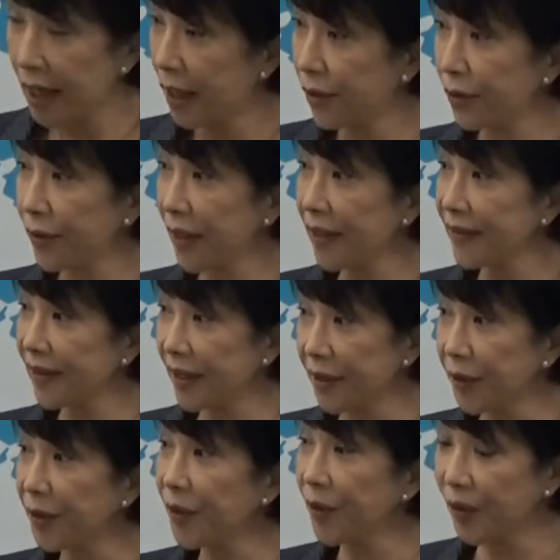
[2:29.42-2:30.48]
現在、
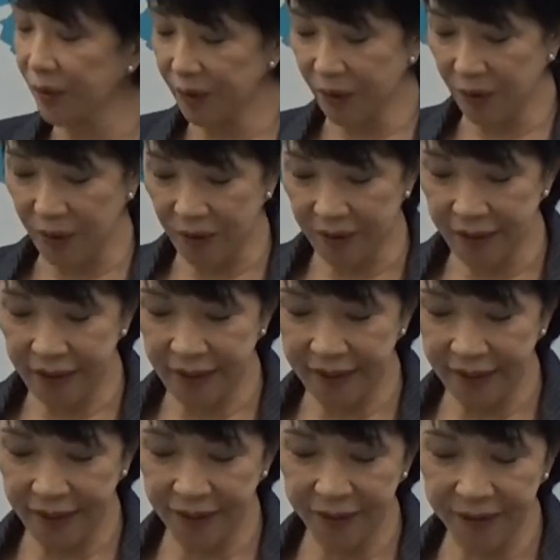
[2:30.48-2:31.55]
与党の税
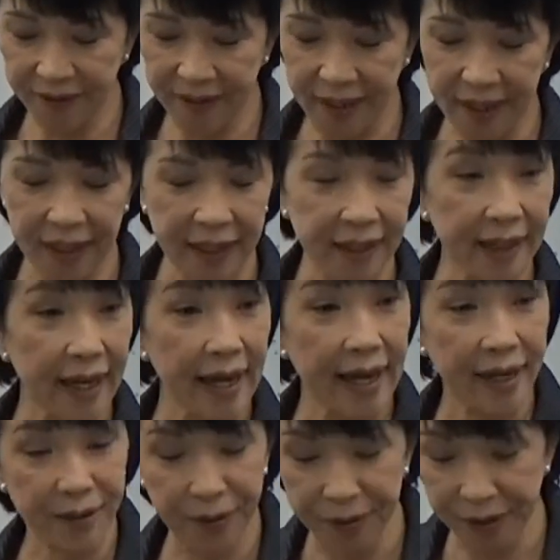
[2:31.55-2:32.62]
制調査会
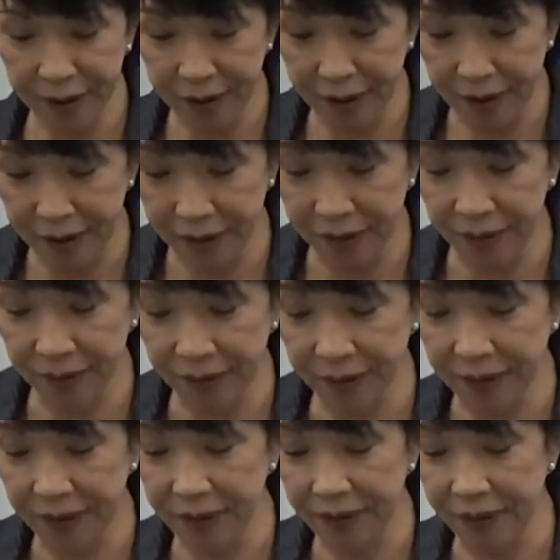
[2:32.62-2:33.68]
で個人所
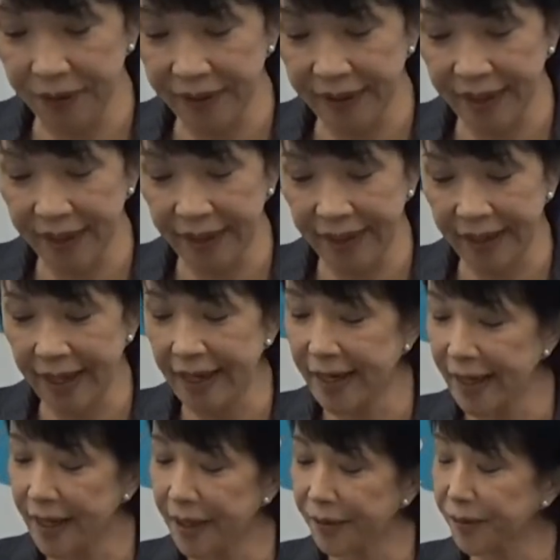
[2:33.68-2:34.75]
得税
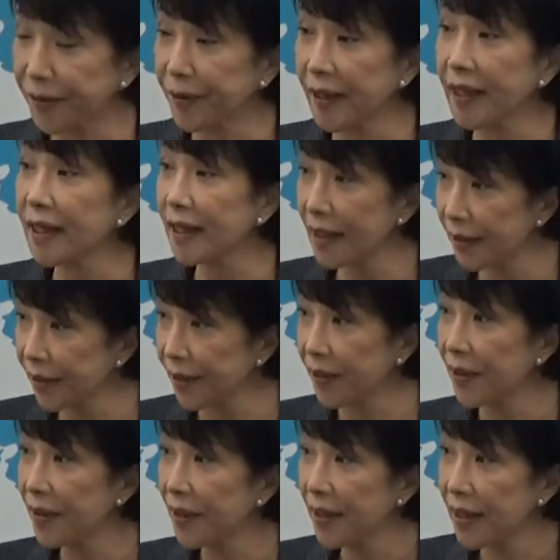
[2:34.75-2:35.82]
改革の一環と
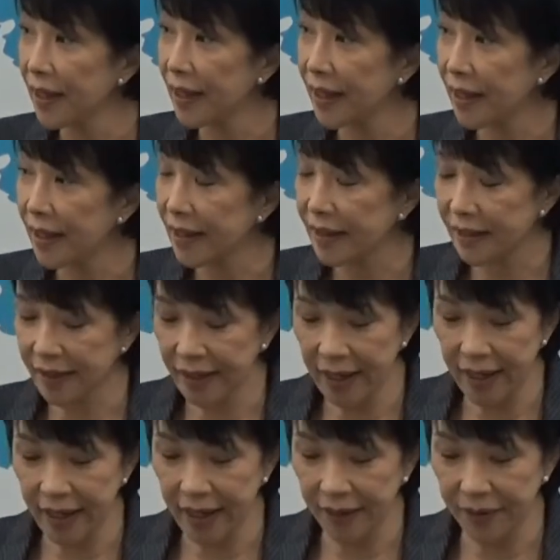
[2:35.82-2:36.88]
えし
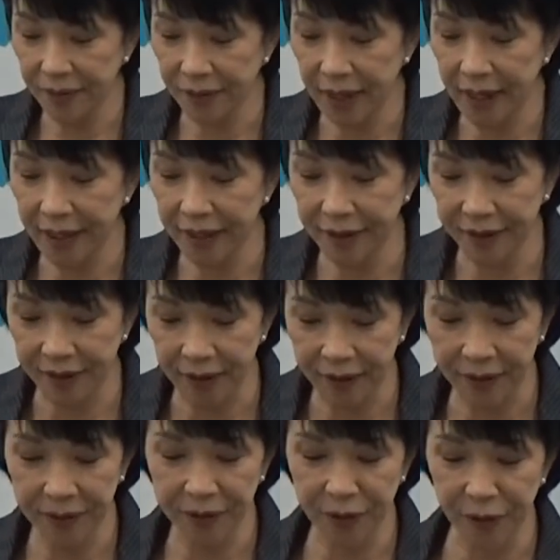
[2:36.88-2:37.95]
てこの配偶者
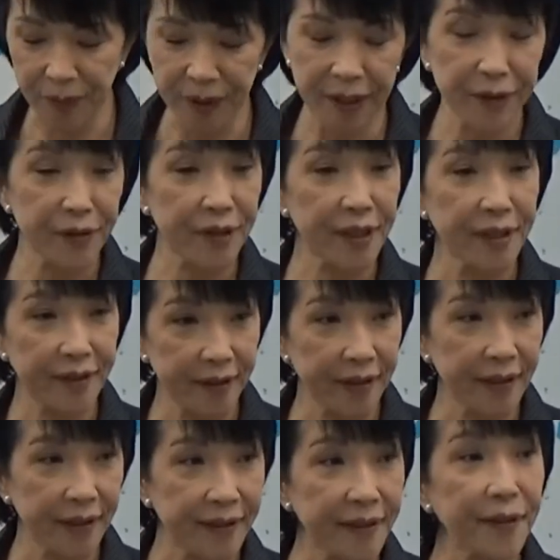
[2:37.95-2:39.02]
控除見直しにつ
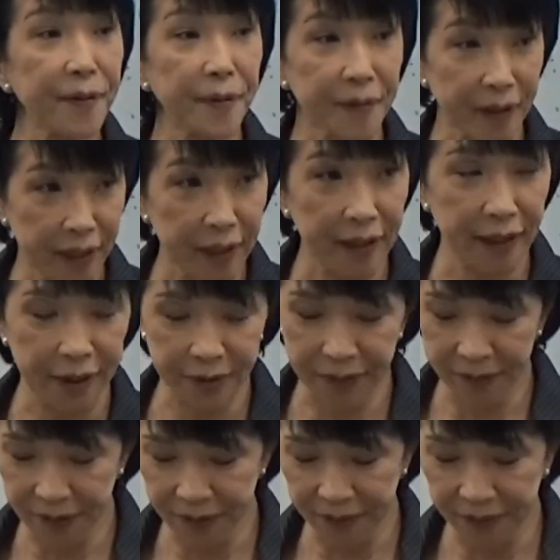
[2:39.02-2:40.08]
いて精力的に
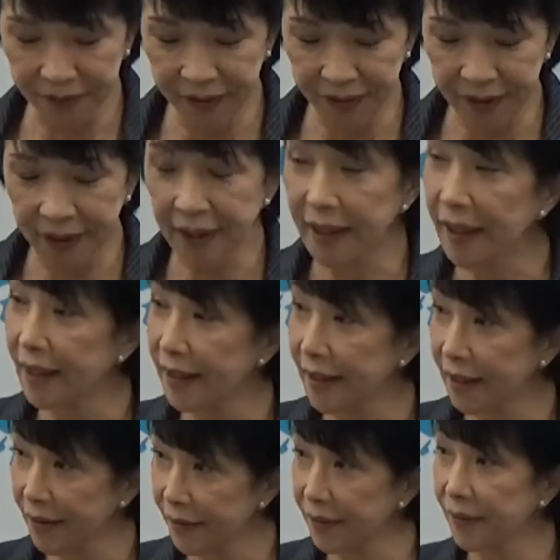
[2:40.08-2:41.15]
ご議論をいただい
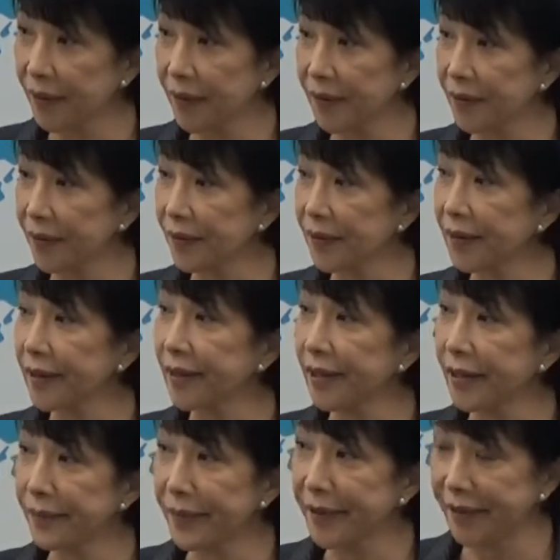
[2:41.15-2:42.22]
ていると承知し
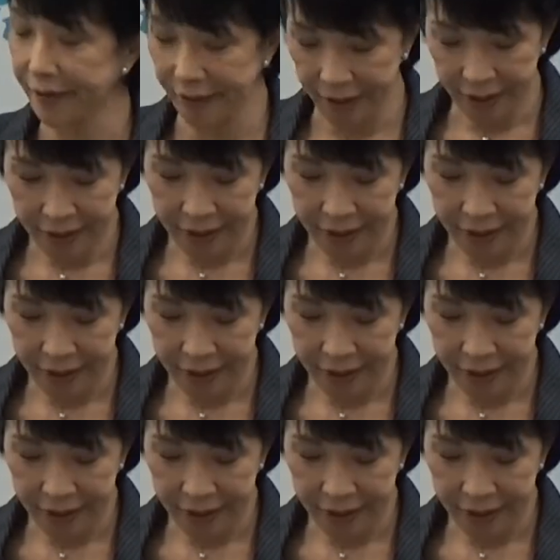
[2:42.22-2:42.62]
ています。